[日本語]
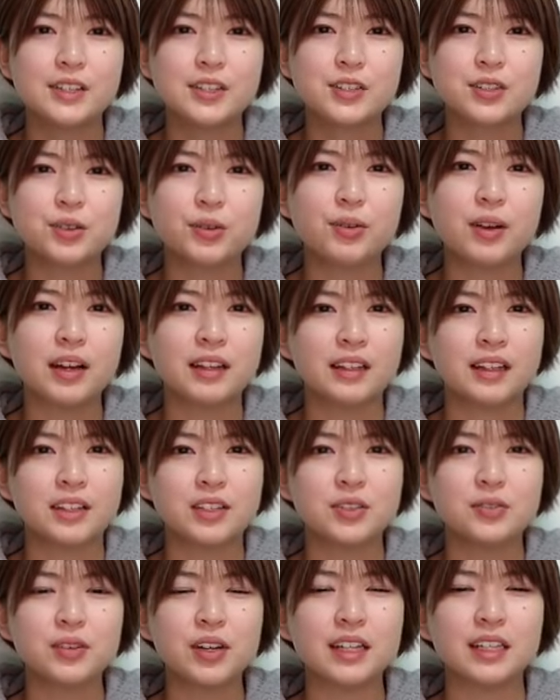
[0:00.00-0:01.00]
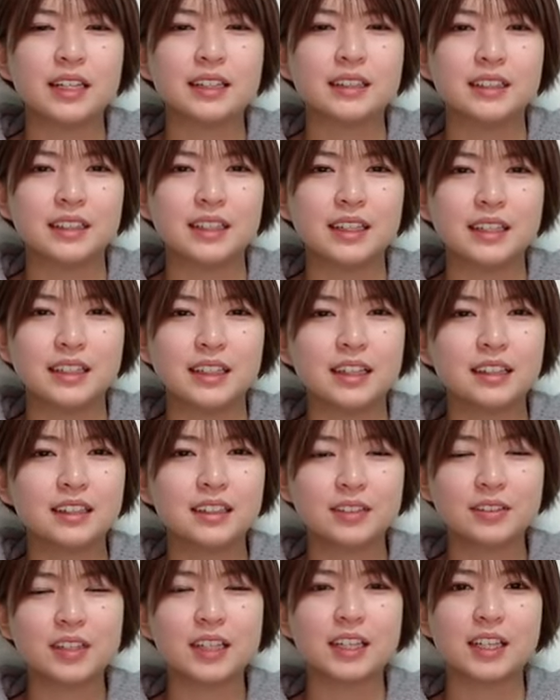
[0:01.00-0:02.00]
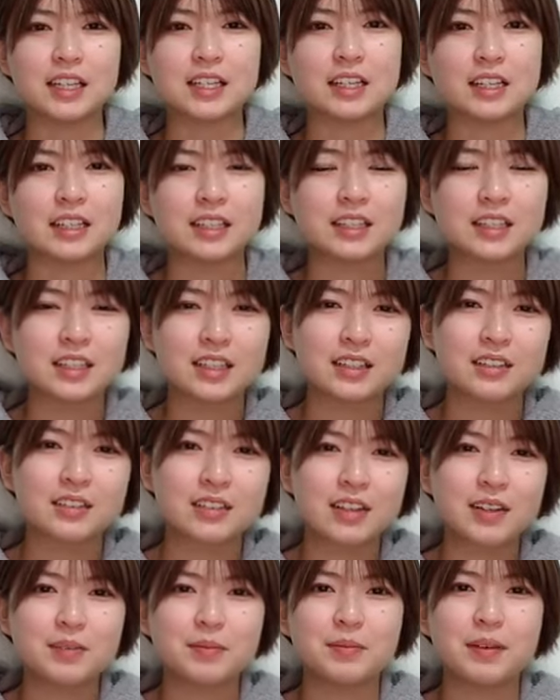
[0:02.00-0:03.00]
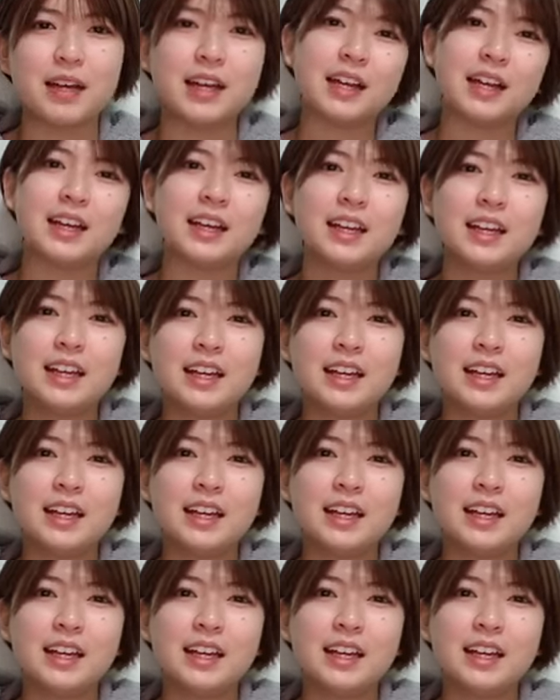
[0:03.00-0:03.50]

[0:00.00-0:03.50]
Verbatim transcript: チョカナチョカナってなんだっていう話なんですけどねまあ